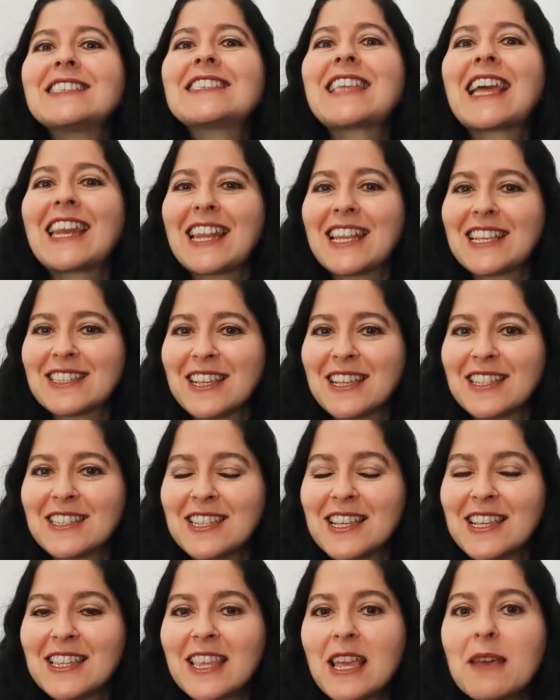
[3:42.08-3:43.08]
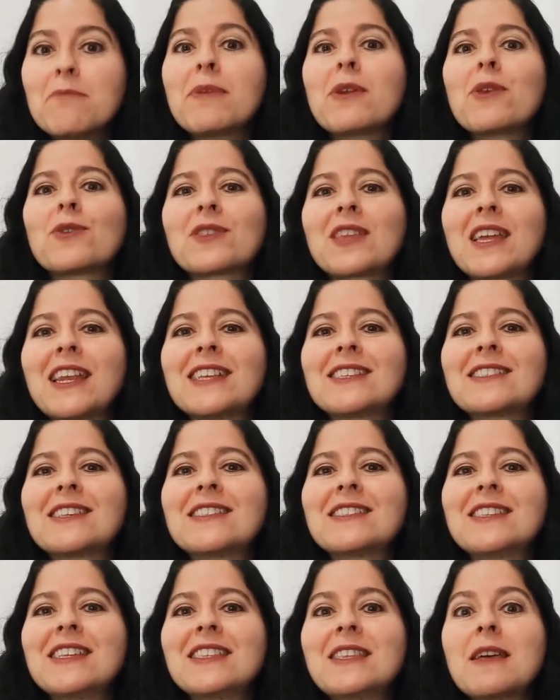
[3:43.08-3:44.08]
te necesite, pero te
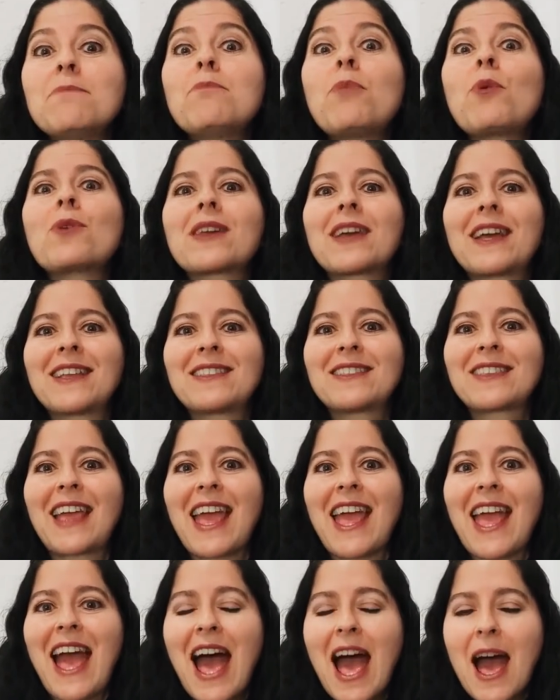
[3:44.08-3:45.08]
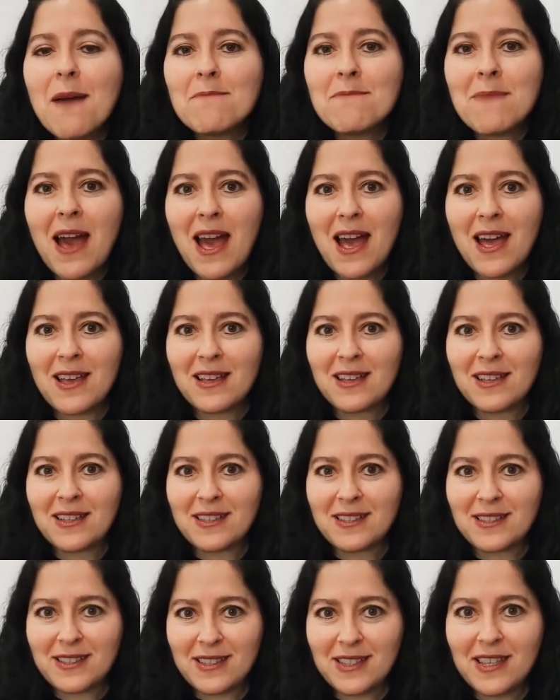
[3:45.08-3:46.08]
necesite porque te ama,
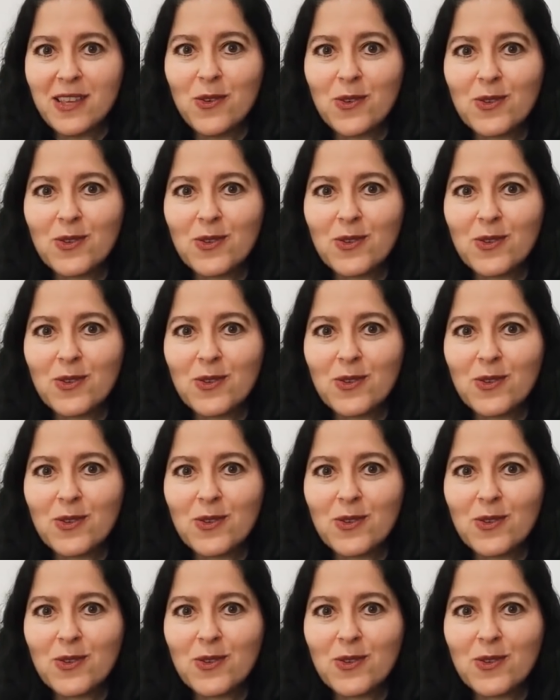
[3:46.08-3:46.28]
¿sí?